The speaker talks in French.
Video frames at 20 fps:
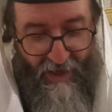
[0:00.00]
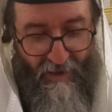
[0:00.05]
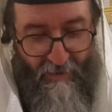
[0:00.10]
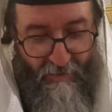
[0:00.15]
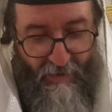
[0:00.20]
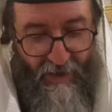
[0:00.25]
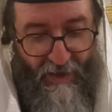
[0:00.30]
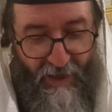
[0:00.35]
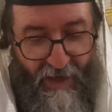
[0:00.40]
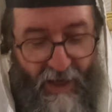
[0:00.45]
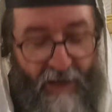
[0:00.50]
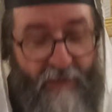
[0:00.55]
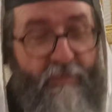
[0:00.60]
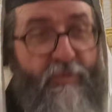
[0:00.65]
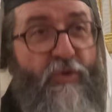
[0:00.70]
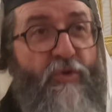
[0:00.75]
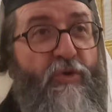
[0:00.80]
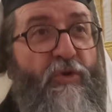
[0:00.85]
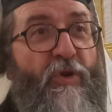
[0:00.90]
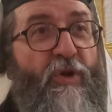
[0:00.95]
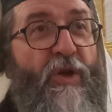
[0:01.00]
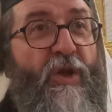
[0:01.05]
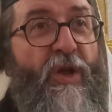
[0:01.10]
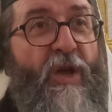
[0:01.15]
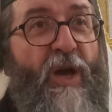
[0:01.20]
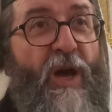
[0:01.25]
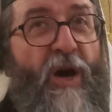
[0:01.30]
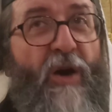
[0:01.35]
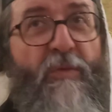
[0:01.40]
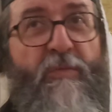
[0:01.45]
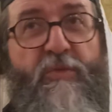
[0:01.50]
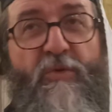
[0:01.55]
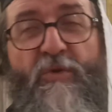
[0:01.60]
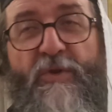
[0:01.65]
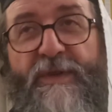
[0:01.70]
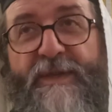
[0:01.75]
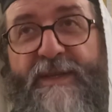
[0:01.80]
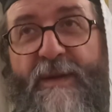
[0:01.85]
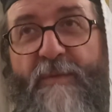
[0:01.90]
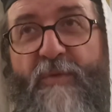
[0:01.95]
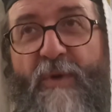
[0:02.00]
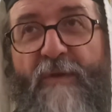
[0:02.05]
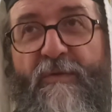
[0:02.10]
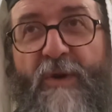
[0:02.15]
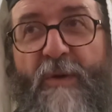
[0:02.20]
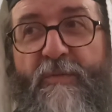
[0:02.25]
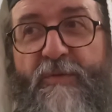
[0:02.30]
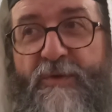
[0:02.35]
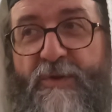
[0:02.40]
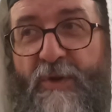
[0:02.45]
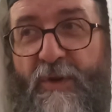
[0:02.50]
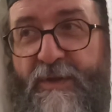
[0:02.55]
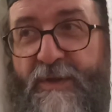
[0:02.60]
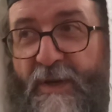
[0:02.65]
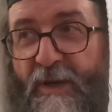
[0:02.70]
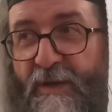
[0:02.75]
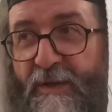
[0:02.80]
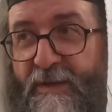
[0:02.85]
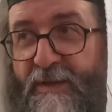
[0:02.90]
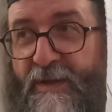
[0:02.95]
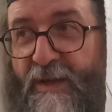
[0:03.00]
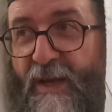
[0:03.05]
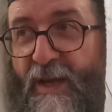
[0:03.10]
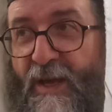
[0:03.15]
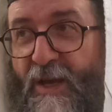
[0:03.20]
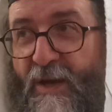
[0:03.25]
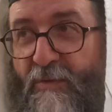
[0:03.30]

Beyerach Boul. Alors, Boul, ça peut avoir plusieurs sens.